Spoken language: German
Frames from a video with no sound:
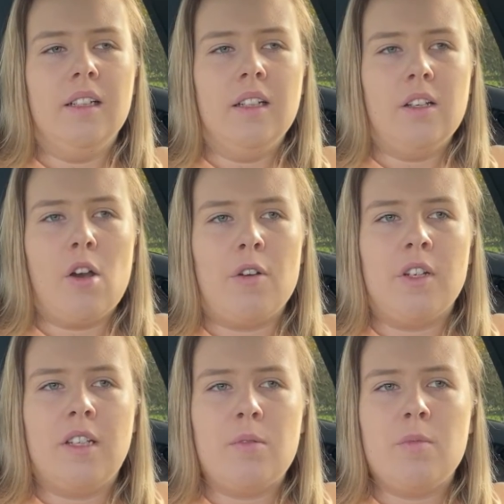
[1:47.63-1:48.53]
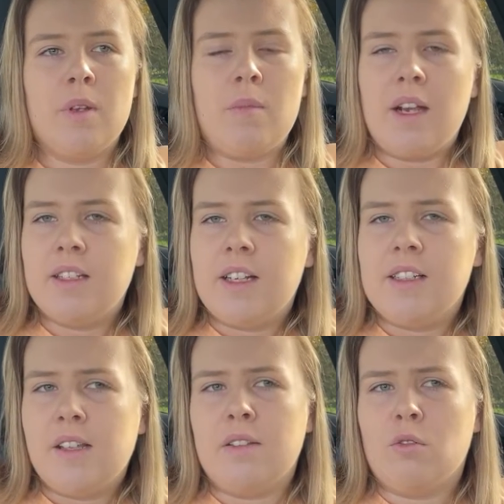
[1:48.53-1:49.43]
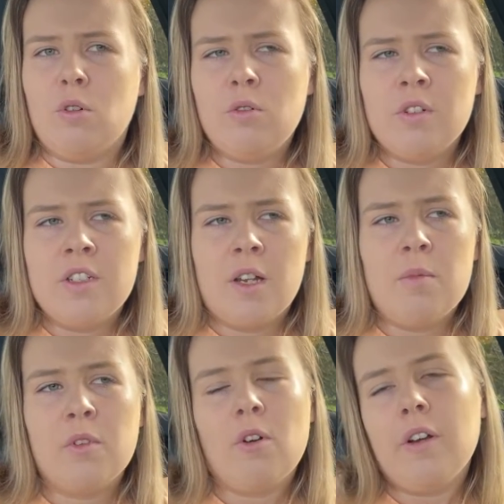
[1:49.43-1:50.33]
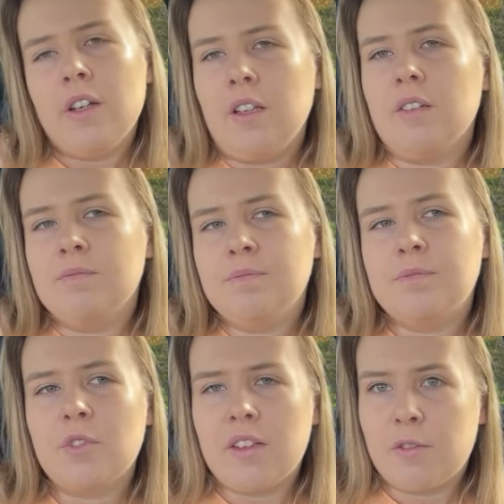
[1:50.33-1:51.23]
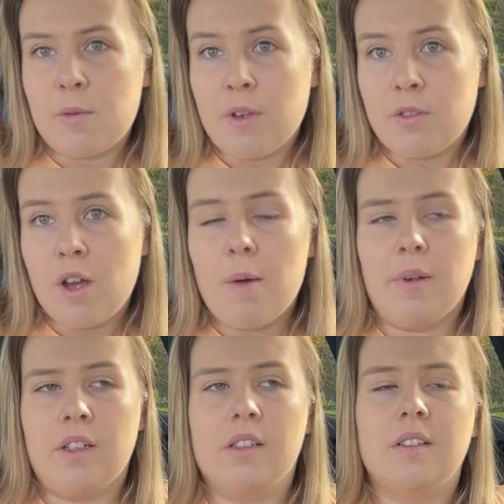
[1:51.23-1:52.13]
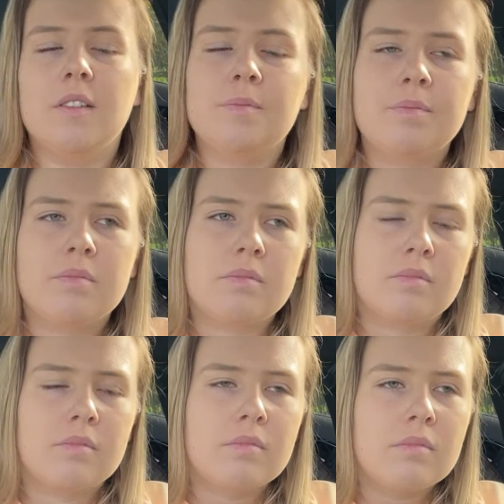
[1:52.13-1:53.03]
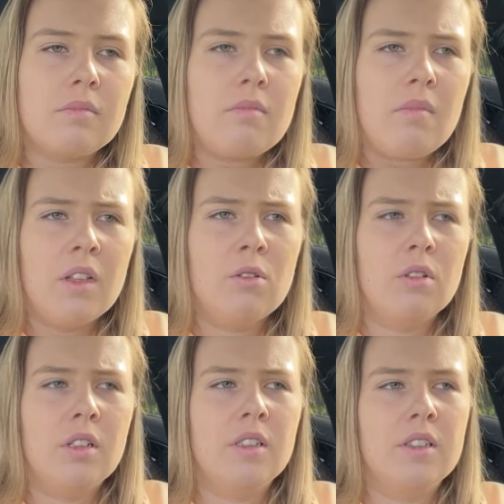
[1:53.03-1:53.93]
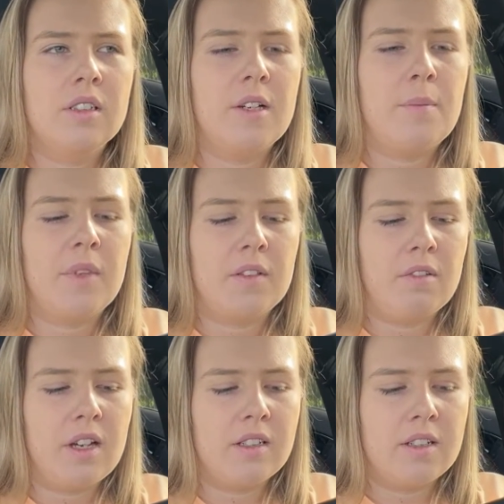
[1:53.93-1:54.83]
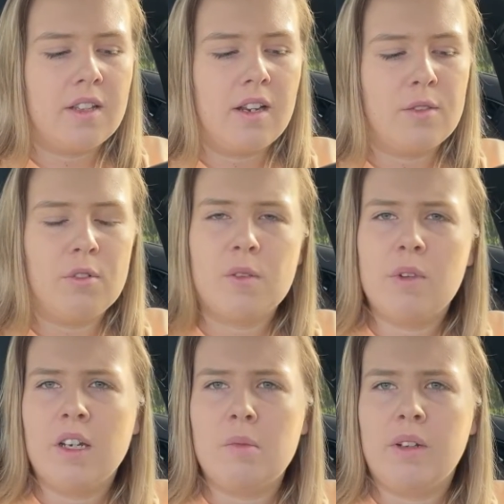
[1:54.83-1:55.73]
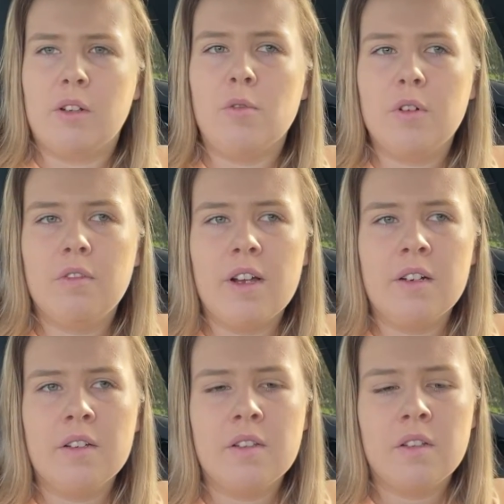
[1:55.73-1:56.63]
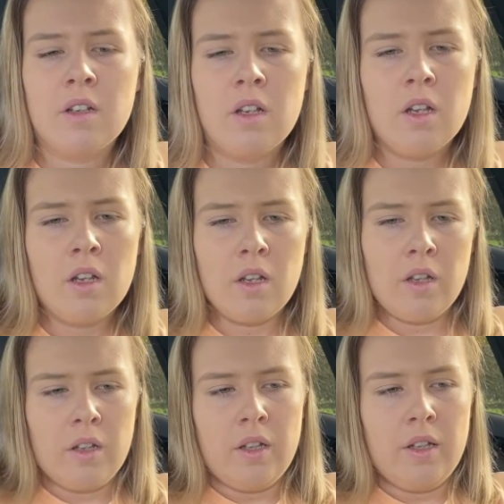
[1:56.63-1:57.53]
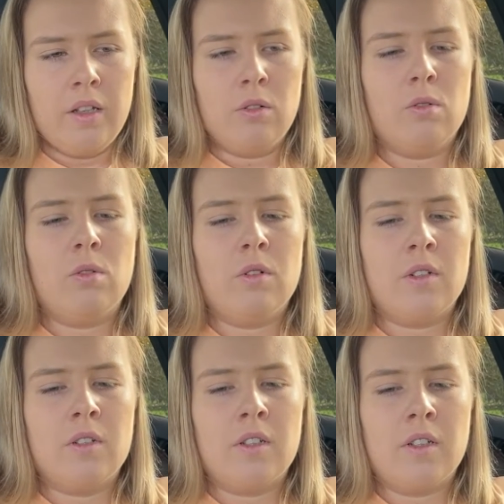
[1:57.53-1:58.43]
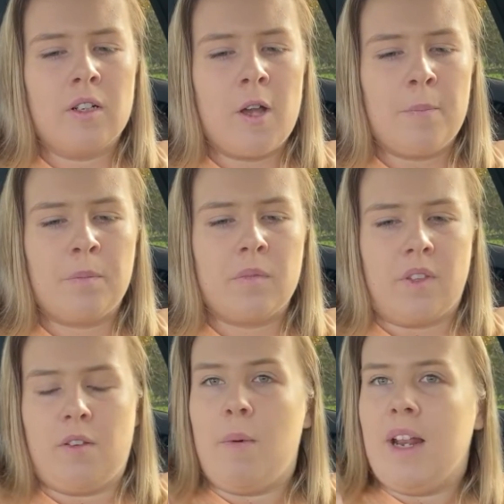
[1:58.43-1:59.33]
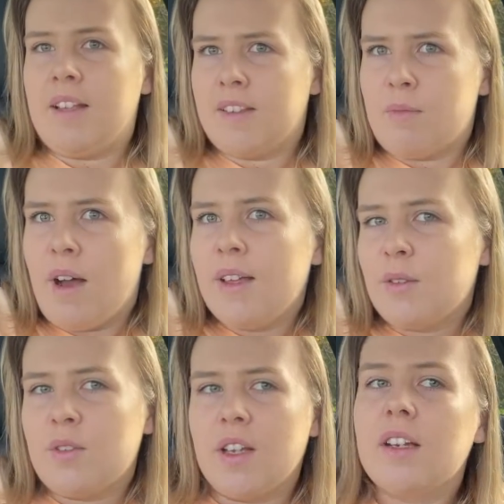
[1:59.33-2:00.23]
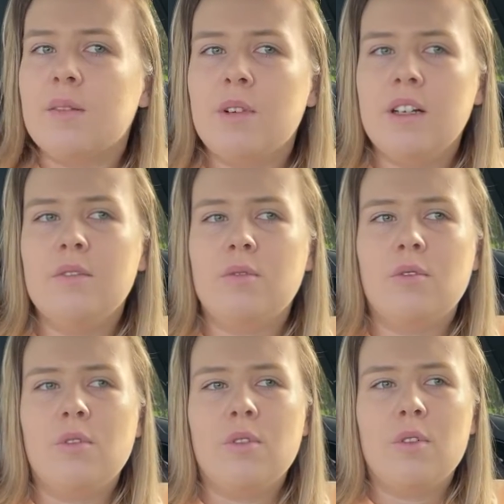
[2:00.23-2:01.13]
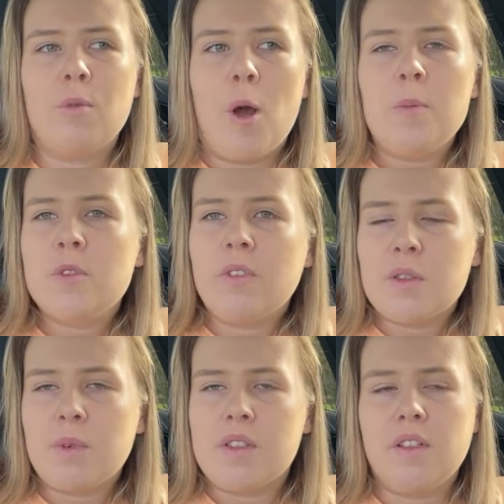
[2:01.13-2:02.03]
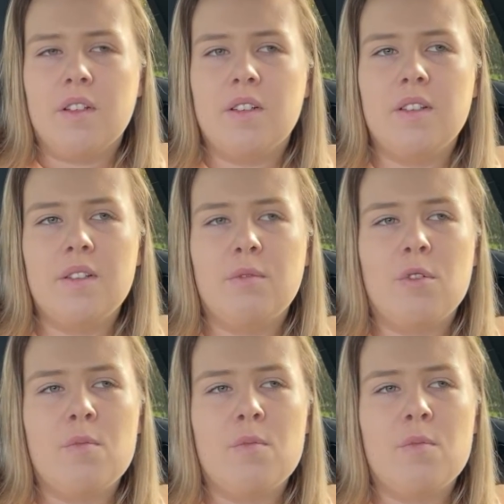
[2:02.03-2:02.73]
Ja, und in dem Moment merkte ich halt diesen Ruck und ich dachte mir so, oh nee. Und das auf dem Weg zur Arbeit halt, ne? Und ähm, das war tatsächlich so, dass mir dann jemand draufgefahren ist. Und ähm, das war mein erstes Mal, so sage ich mal, wo überhaupt sowas passiert ist, wo ich